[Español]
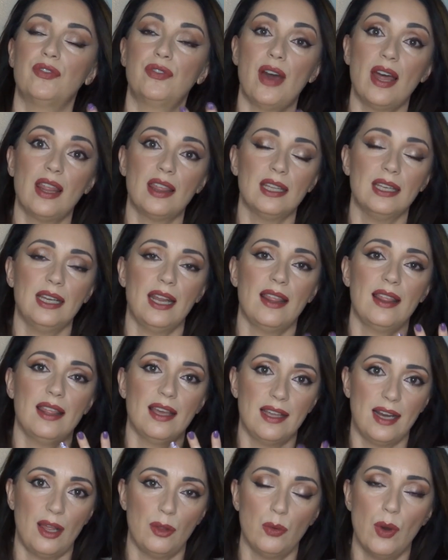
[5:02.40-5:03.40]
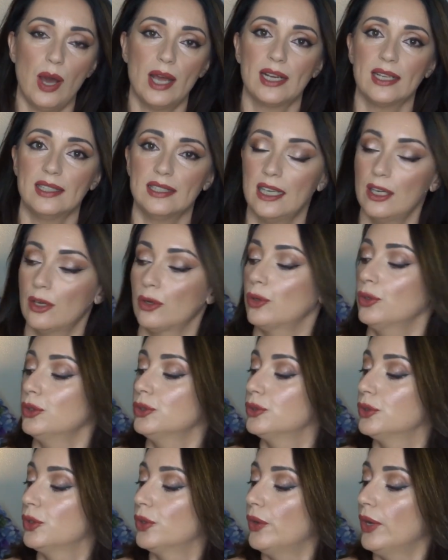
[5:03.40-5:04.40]
fáciles de graduar en el
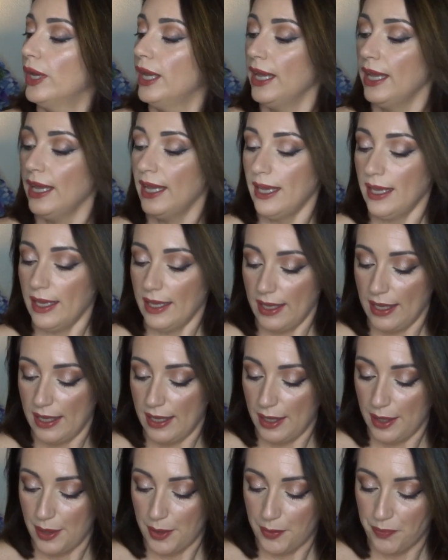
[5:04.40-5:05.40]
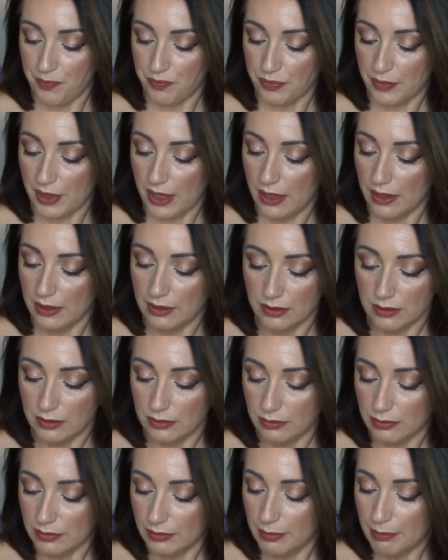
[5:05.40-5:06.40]
rostro, eh,
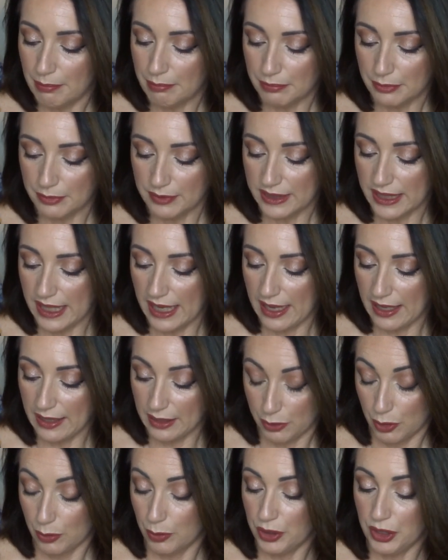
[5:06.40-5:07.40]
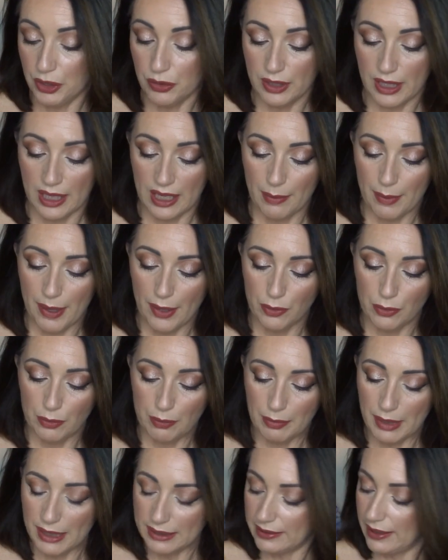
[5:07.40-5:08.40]
Mm, de, como digo, de acabado
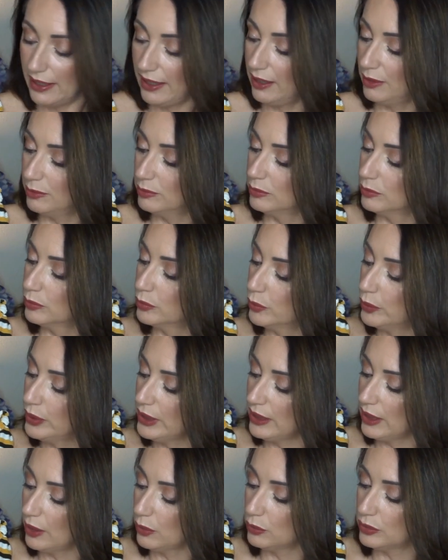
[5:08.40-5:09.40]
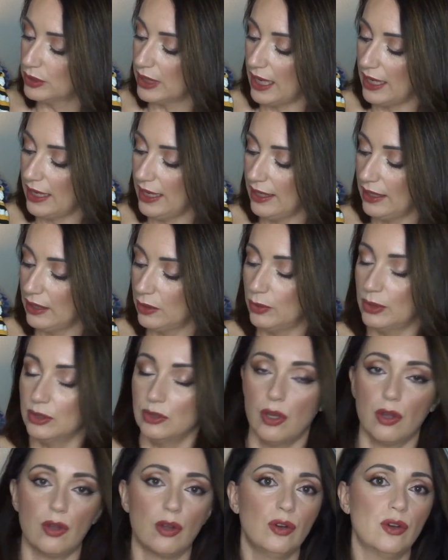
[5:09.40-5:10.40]
mate, muy neutrales en
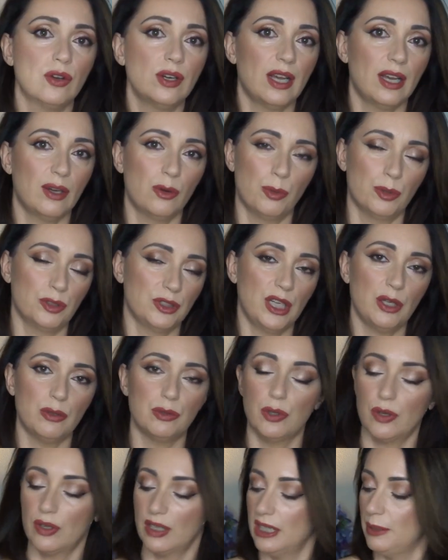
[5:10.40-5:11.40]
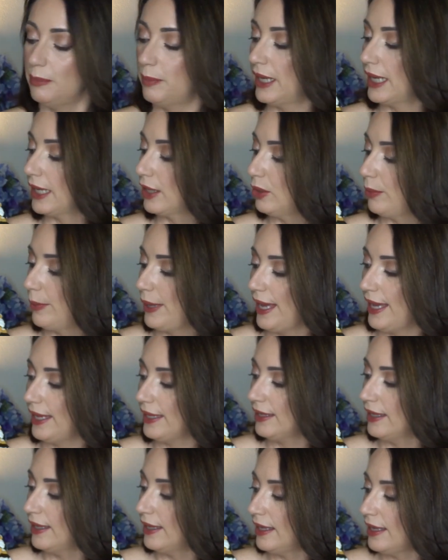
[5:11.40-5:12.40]
cuanto a color, os pondré unos clips para que lo
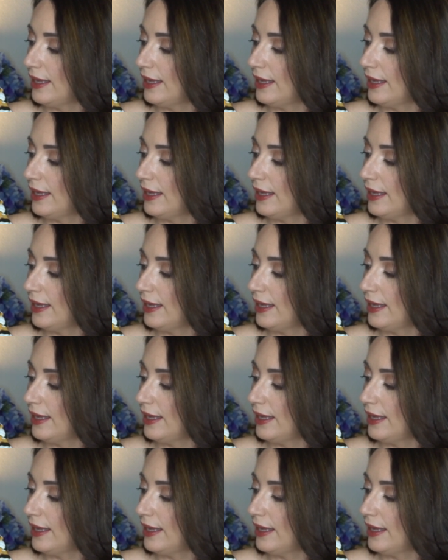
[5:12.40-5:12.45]
veáis.